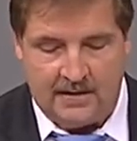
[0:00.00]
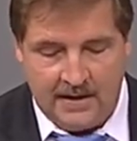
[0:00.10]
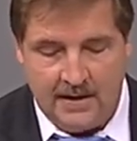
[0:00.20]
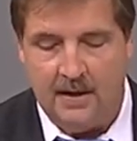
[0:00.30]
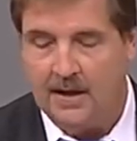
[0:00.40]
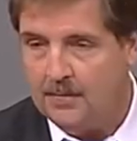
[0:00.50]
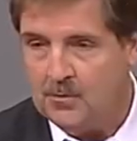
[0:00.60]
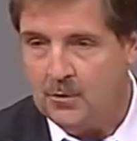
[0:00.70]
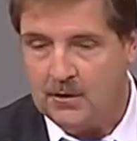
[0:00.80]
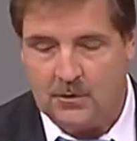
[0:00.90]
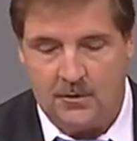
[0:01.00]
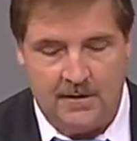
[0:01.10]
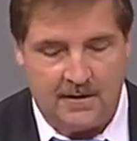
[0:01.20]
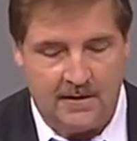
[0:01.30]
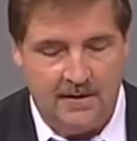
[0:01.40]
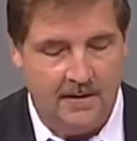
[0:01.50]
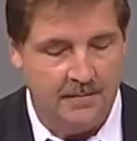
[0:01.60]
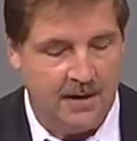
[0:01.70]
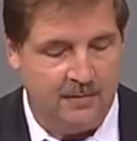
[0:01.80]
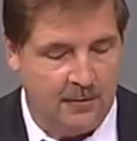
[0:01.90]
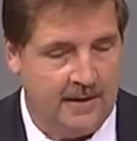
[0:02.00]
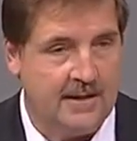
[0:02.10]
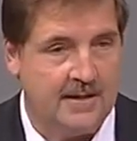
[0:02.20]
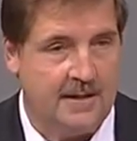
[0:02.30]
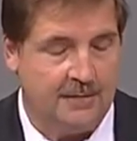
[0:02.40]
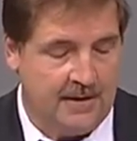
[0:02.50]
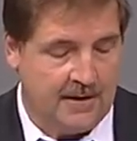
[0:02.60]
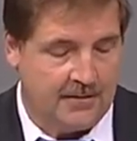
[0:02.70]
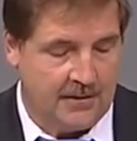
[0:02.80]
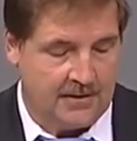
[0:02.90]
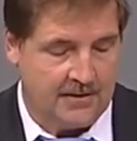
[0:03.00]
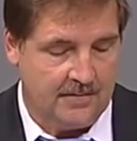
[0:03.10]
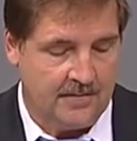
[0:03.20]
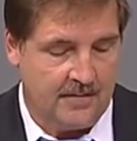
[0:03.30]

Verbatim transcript: die ebenso natürlich von links definiert wird.